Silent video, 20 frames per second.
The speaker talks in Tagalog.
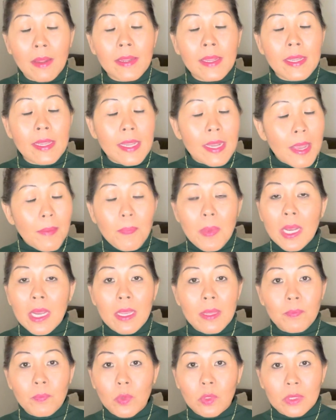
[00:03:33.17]

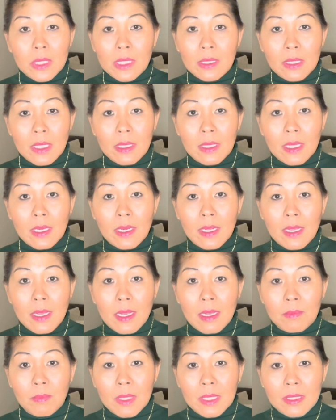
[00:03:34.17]
Napaka-importante talaga
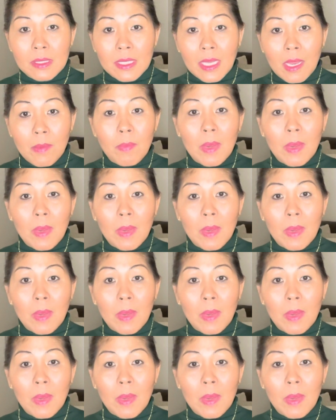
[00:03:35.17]
ang mag-save.